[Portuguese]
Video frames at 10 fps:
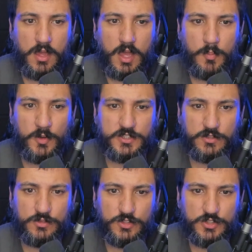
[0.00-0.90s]
Após
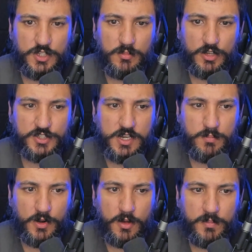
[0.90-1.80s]
anúncio de blockchain
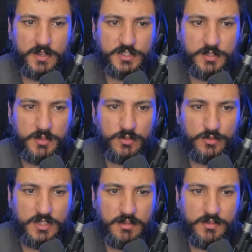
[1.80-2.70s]
própria, Shiba
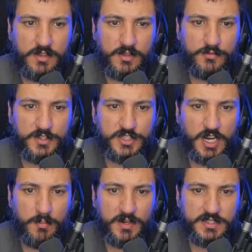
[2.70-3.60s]
Inu deve
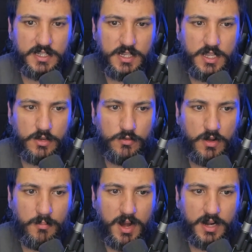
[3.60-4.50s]
fechar parceria
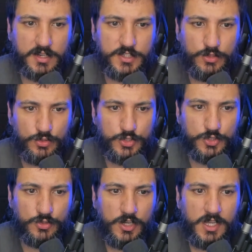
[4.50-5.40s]
com a marca de
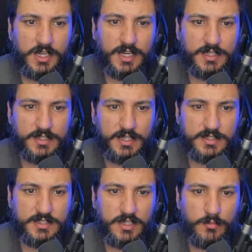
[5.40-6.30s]
luxo
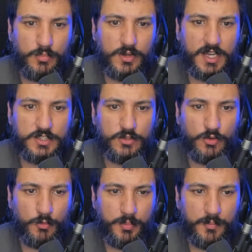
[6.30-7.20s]
canadense Bugatti
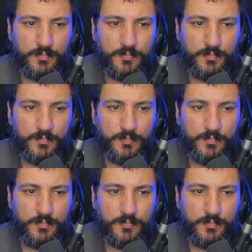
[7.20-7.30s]
Group.